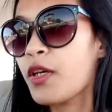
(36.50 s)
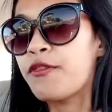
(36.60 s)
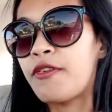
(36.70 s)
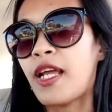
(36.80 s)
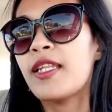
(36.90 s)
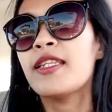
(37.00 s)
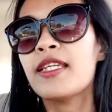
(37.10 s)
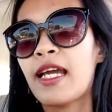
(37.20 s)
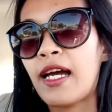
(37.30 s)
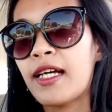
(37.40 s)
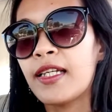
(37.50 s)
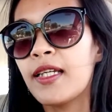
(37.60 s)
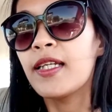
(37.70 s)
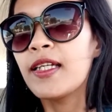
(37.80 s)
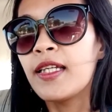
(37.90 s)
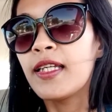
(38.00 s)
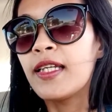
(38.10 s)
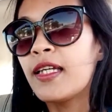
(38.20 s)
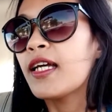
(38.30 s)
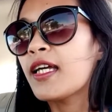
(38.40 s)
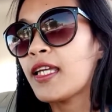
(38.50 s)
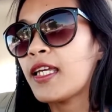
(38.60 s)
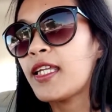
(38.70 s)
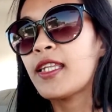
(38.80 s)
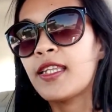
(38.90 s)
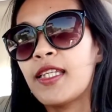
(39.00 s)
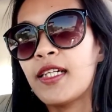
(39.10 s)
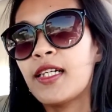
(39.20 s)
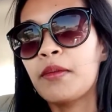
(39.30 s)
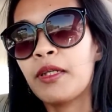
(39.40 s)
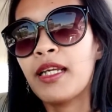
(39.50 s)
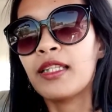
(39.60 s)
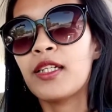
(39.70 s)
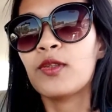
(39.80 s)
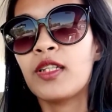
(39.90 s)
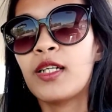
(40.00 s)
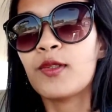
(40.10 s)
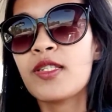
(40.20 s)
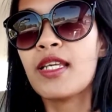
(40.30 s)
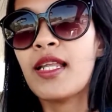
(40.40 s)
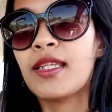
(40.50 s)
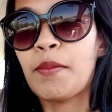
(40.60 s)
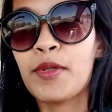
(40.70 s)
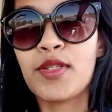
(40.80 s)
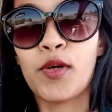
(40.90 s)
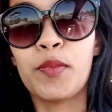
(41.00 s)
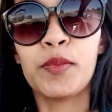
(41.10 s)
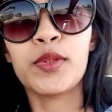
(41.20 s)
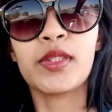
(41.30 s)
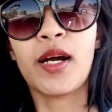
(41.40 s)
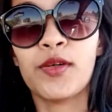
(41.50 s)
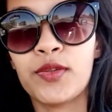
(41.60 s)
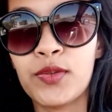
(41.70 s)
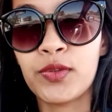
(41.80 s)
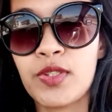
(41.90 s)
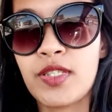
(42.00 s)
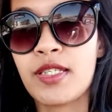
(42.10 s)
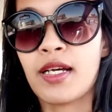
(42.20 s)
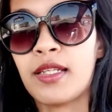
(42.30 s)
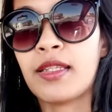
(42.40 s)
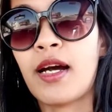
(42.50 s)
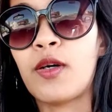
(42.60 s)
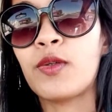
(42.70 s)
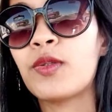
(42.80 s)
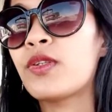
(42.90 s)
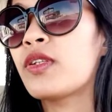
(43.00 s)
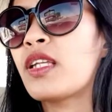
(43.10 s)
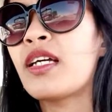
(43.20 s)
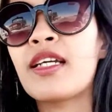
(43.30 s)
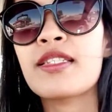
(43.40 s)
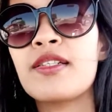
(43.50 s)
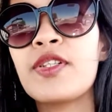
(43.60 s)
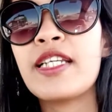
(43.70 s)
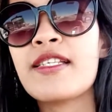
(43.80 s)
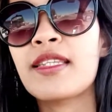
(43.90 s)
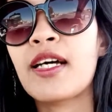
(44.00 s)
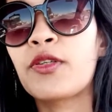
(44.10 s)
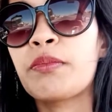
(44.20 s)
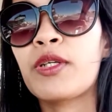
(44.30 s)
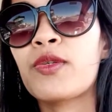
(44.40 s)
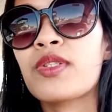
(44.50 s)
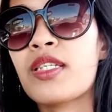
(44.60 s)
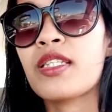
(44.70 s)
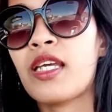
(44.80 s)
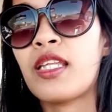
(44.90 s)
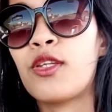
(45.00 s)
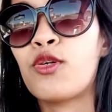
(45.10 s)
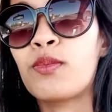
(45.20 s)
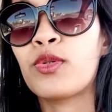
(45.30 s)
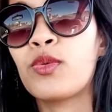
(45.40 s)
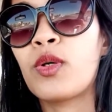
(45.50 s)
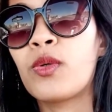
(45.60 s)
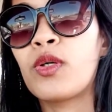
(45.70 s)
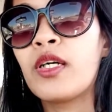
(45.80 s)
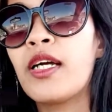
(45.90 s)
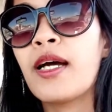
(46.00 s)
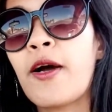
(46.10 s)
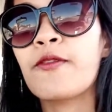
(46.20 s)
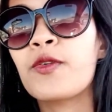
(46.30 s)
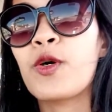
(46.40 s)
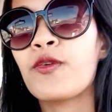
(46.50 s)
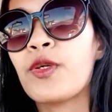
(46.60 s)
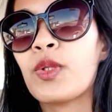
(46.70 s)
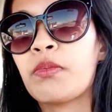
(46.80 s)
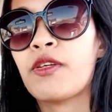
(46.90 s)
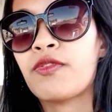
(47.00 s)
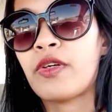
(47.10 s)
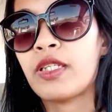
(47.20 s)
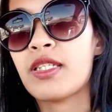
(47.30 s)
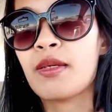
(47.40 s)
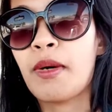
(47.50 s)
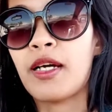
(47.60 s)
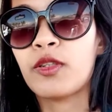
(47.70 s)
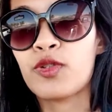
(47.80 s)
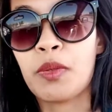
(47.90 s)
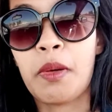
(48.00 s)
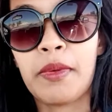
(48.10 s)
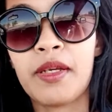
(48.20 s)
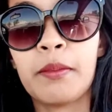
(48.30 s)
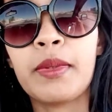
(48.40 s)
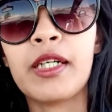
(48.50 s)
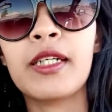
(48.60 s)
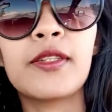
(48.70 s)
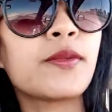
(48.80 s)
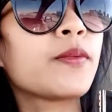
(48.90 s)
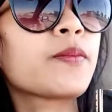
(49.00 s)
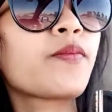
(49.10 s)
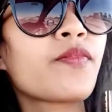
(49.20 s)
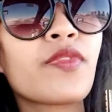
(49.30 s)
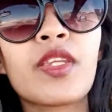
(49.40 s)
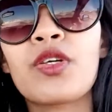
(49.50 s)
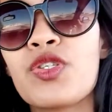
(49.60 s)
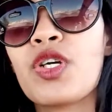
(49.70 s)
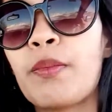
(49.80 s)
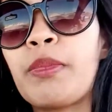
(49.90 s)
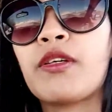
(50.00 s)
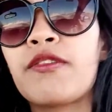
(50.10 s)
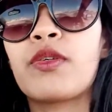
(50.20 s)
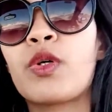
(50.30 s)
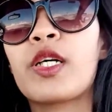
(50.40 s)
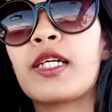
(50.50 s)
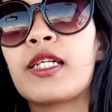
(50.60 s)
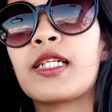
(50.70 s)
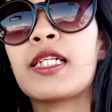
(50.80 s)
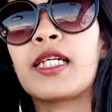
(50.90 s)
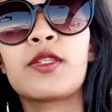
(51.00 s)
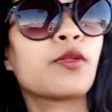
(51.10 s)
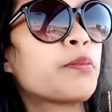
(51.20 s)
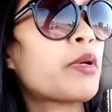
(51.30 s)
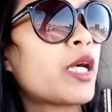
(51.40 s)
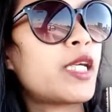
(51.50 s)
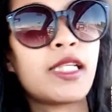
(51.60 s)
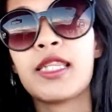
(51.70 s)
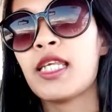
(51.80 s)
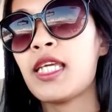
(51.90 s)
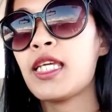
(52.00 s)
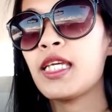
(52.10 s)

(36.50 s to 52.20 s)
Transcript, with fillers: friend niya. And uh, maglalaro-laro sila tapos ako pupunta ako doon sa town. Ah, not really sa town pero sa stadium to have coffee with my friend. Tapos samahan ko siya mamayang mag ano, shopping for her ano party. What